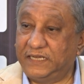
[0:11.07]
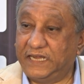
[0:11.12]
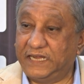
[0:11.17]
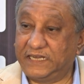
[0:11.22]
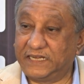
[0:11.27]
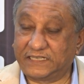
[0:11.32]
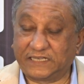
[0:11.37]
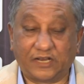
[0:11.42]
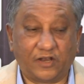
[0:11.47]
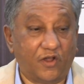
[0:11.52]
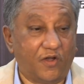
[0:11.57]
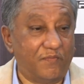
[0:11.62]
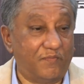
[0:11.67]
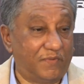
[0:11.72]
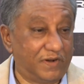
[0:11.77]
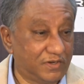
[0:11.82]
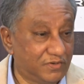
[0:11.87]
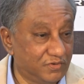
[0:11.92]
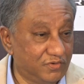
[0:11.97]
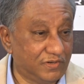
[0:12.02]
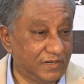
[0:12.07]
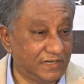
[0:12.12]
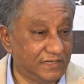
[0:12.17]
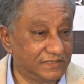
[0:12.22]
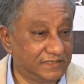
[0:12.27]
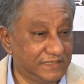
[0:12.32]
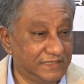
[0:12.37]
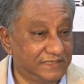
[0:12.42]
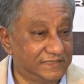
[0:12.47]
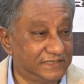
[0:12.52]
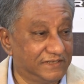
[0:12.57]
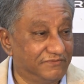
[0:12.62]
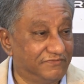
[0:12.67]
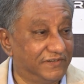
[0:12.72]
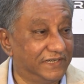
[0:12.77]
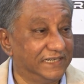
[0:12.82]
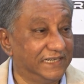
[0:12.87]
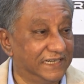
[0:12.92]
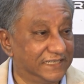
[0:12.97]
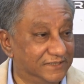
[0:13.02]
এটা একটা লম্বা ট্যুর অ্যান্ড ইটস আ
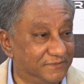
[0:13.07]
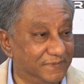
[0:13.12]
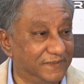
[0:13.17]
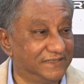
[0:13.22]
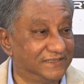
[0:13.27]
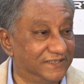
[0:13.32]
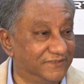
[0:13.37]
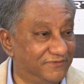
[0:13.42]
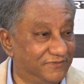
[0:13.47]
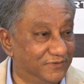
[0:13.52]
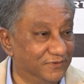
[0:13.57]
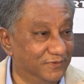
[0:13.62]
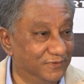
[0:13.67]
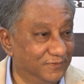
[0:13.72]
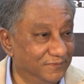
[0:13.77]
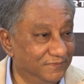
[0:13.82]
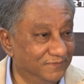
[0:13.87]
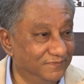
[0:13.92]
ভেরি এক্সপেন্সিভ ট্যুর